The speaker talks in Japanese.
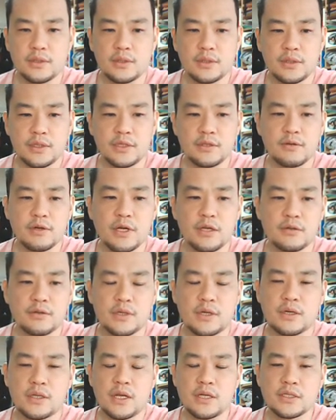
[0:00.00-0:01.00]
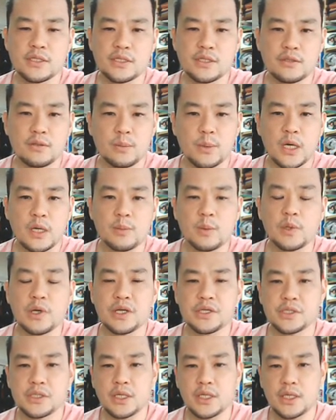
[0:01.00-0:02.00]
ヒトラー、だからナチスの場合も同
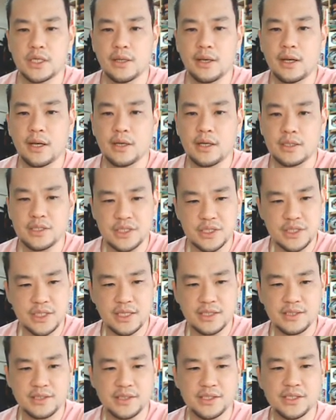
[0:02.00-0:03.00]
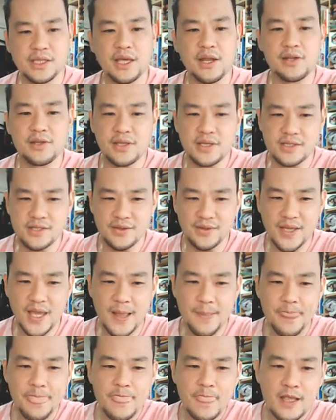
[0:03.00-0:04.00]
じで、議会が自殺してるんですよ
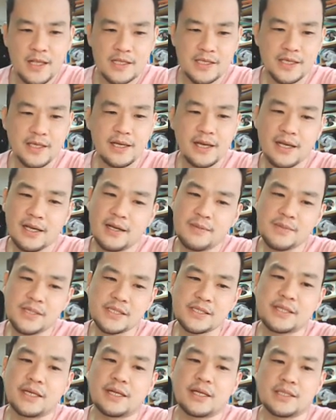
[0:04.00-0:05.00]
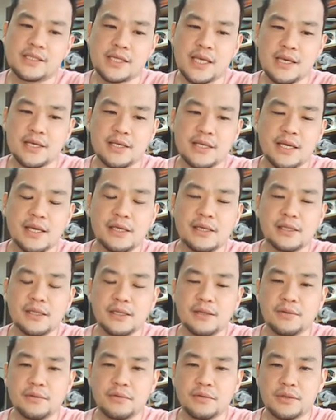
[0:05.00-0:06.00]
ね。議会が自ら全権委
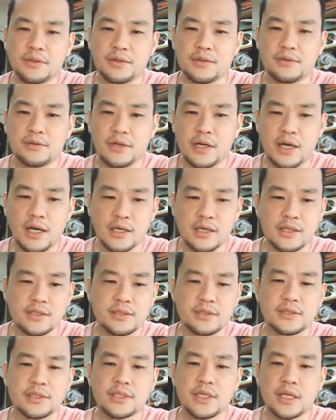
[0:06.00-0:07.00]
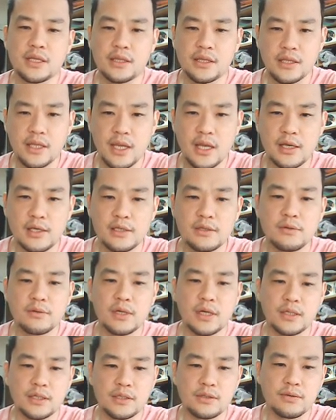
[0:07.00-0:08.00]
任法というのを可決しちゃって、
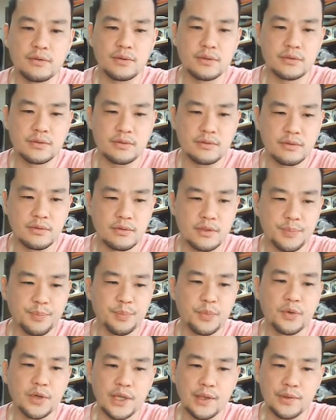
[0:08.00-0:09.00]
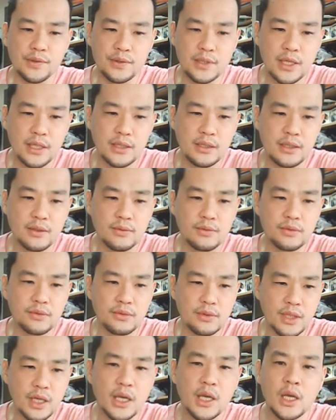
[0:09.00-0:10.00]
ヒトラーにその立法権を委ねたこ
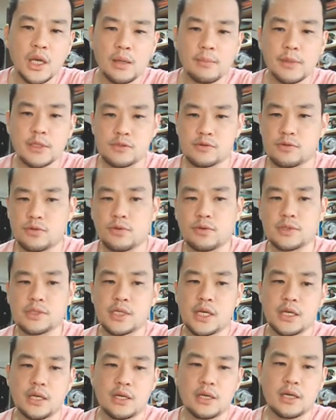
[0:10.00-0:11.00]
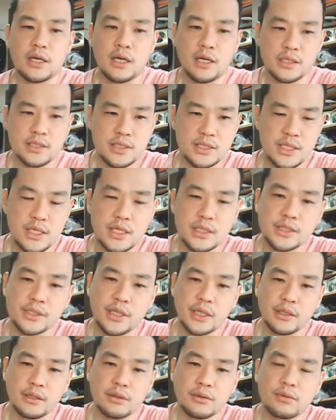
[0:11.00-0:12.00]
とで、まあ、その独裁が完成し
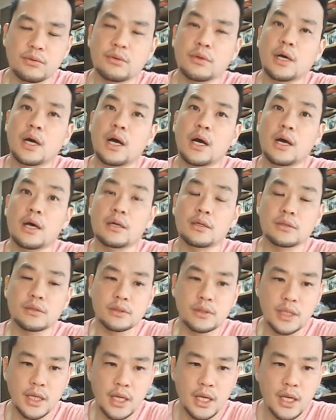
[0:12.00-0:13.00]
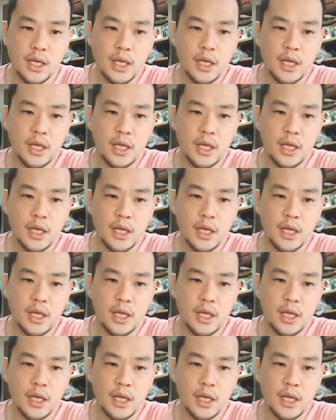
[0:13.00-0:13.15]
たっていうことがあるんで、